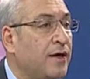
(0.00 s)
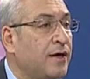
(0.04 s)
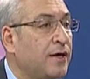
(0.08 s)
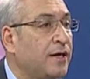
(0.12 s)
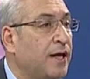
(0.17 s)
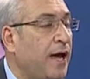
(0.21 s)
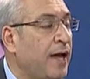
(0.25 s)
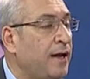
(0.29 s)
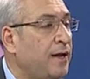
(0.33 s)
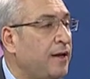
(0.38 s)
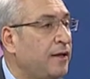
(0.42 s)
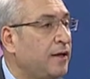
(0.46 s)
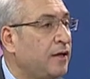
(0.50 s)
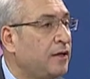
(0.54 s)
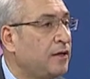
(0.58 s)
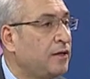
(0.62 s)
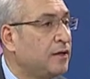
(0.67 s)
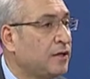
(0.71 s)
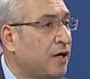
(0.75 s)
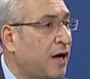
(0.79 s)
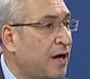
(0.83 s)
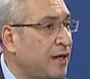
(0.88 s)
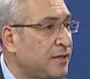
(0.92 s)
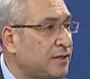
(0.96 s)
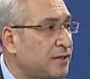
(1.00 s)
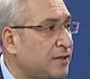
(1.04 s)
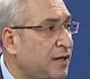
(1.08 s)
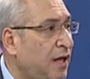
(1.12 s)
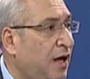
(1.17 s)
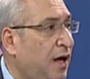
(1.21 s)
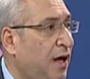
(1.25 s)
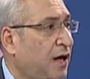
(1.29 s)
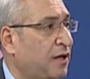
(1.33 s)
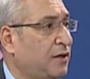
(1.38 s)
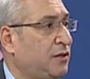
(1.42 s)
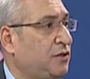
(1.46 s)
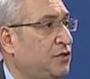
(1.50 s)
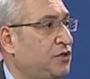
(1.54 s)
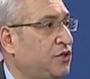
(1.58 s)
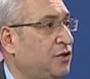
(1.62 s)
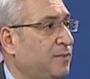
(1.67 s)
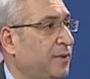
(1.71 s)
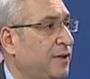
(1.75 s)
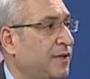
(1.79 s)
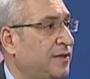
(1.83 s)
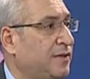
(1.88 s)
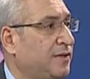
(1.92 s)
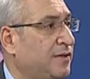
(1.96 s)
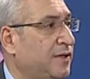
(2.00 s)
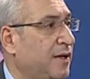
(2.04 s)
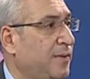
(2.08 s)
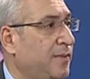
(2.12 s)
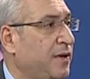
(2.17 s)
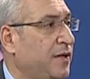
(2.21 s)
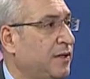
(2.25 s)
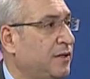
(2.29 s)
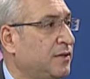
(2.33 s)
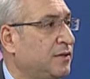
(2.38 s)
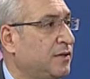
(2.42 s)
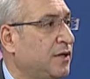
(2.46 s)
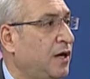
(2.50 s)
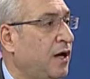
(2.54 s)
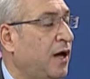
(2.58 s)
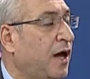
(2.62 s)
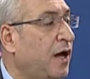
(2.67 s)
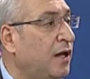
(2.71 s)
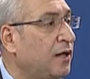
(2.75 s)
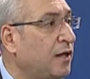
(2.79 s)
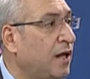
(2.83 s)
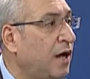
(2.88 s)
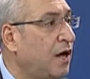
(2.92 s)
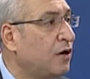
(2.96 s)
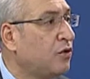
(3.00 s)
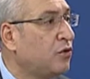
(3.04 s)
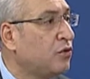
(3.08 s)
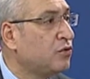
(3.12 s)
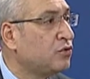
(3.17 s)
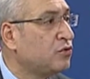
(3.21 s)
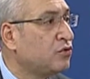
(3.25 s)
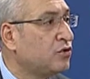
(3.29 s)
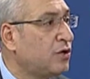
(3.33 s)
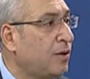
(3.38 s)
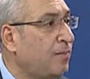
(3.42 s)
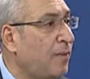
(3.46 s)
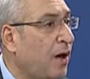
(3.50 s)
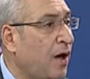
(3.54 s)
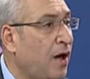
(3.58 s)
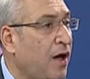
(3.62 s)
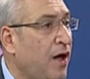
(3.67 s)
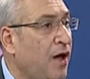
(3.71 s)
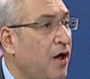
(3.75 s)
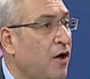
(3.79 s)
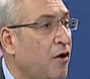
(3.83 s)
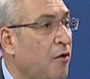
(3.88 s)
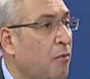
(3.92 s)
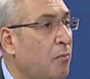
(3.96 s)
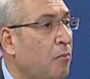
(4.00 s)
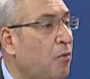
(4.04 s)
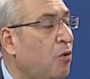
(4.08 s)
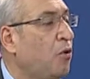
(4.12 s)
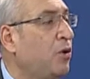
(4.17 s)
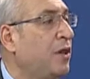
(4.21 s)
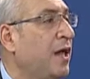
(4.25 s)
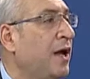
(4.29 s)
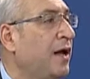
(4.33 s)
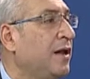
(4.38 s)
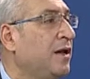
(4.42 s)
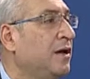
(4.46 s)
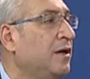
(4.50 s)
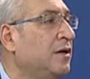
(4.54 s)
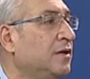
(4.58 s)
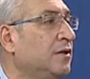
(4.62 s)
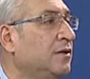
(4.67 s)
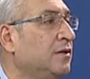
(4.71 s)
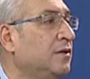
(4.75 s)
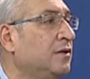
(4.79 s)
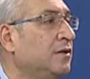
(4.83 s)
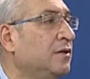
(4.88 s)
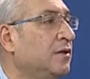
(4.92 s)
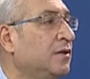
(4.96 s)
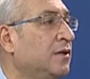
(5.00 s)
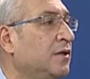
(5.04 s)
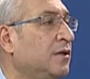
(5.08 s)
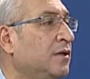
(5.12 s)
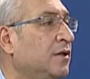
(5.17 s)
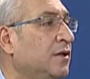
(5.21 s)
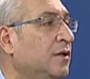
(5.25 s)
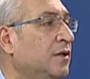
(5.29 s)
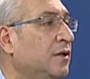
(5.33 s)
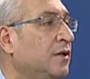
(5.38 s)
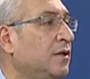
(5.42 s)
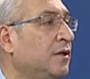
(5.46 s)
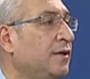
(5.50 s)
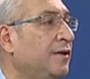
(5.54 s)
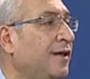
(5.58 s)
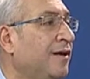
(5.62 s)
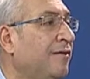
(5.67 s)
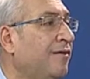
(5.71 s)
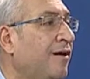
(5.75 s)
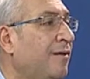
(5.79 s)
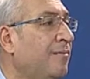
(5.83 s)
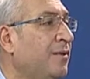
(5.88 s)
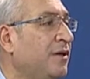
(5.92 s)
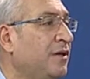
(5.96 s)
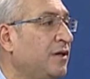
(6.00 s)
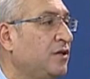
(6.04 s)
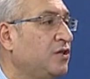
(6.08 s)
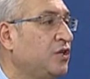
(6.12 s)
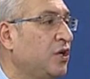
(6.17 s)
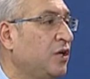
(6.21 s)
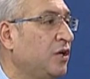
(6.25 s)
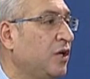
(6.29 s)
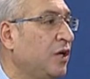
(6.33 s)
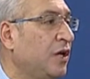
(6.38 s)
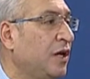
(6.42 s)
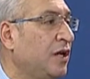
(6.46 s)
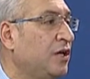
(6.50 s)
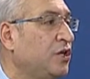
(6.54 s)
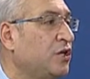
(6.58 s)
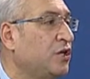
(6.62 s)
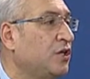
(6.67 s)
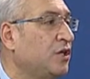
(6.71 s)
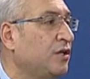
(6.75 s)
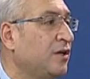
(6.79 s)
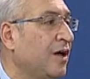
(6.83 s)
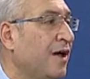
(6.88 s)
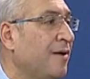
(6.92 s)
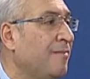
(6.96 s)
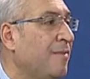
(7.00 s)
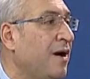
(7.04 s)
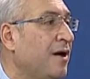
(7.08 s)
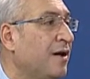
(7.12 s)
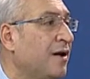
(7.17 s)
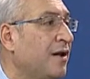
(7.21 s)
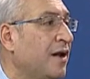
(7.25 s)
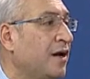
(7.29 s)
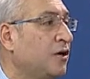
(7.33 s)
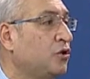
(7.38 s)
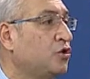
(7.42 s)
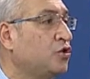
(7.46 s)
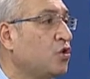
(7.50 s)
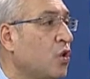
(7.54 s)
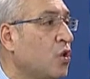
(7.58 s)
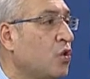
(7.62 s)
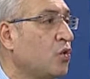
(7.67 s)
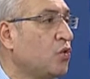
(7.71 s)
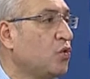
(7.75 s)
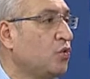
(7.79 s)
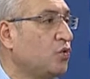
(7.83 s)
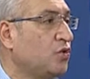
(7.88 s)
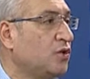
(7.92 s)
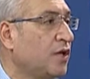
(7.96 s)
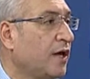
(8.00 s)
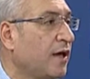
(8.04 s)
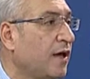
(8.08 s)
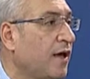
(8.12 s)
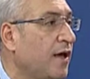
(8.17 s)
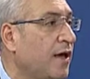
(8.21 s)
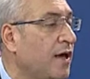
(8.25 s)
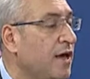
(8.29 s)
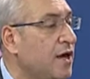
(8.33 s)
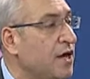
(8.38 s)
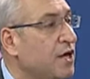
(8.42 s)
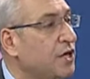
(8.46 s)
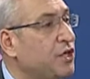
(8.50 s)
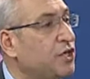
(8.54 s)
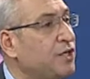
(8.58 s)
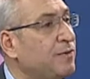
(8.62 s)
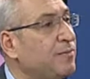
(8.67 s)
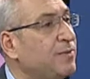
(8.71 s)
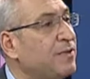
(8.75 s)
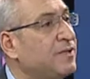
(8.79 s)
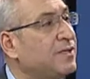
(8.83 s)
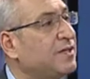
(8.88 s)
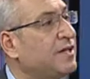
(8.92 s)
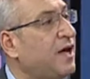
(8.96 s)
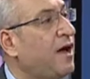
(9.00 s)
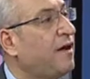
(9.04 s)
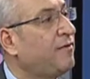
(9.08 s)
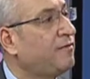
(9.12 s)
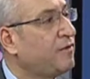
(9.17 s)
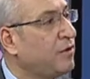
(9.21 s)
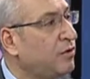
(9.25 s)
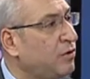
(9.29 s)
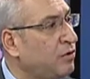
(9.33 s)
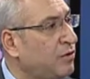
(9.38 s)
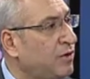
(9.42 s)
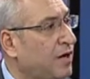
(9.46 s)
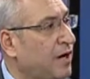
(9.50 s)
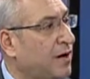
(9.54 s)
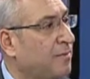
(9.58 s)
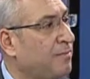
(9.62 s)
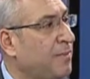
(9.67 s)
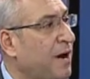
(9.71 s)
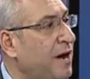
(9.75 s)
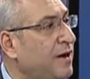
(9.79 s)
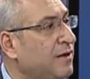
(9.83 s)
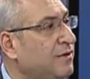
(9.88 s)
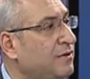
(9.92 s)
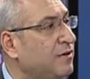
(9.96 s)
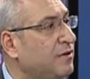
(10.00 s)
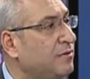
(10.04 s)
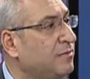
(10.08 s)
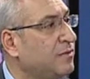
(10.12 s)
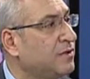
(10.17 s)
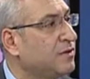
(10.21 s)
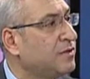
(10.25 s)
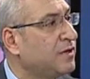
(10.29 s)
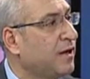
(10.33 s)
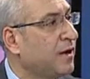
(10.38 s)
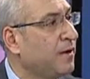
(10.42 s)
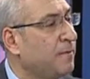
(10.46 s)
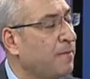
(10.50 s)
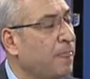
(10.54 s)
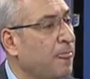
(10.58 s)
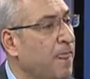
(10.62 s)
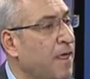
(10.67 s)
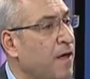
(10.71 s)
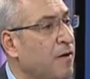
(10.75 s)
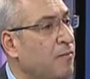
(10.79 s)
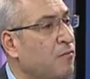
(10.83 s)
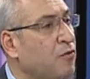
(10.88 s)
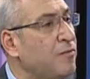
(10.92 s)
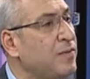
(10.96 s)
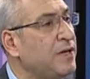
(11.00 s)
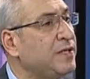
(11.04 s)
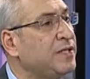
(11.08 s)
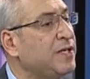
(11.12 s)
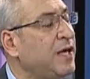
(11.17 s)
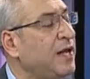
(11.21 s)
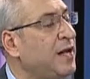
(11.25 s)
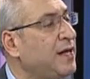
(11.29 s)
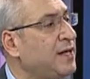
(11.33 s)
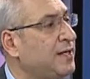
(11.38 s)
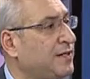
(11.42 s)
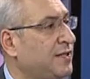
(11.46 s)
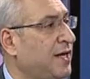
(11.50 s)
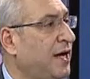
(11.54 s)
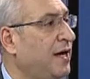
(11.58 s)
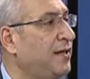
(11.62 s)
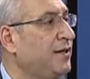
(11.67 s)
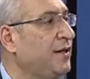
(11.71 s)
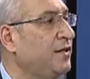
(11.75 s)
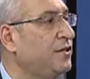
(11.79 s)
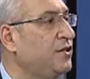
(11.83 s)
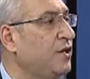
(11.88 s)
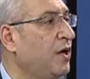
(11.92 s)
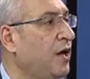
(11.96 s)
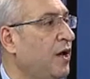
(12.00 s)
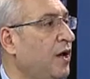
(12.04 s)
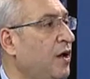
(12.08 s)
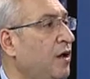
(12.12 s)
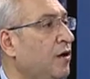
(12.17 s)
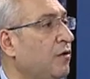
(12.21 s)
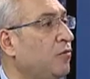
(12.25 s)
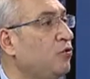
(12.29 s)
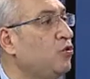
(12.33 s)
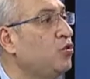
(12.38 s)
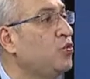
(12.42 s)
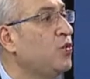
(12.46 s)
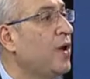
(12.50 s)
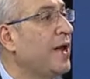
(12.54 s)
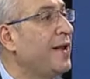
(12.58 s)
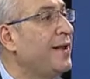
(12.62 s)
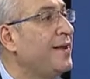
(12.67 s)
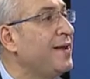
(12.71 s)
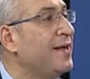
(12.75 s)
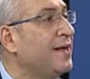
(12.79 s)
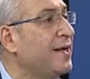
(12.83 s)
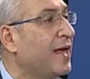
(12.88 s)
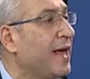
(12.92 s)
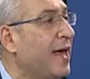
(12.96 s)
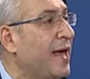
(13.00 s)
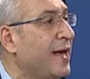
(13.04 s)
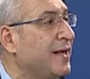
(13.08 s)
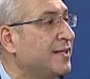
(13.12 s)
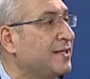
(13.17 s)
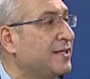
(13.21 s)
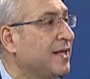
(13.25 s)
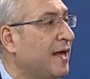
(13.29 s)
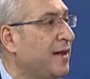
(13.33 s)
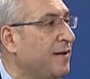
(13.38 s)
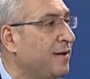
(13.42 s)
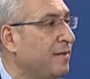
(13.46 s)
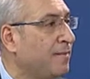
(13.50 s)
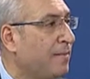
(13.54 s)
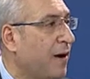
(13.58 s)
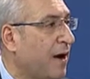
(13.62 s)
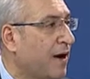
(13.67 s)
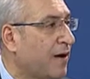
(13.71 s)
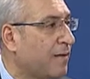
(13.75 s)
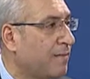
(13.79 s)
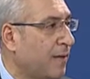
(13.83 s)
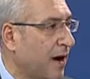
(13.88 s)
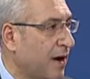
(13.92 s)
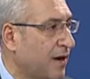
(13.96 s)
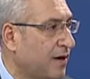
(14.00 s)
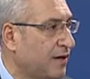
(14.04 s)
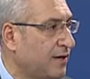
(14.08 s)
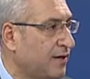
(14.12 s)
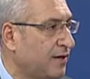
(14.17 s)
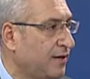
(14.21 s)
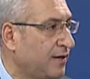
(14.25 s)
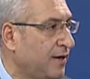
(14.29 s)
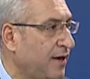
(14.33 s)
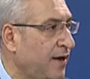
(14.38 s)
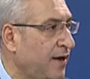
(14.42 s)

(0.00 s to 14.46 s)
Yani asla haklı çıkmak istemeyiz. Allah korusun ama bu olayların e, devam edeceğine ilişkin emareler çok yüksek. Şimdi zaaflar olarak baktığımızda bu meseleyi sadece güvenlik eksenli bakmak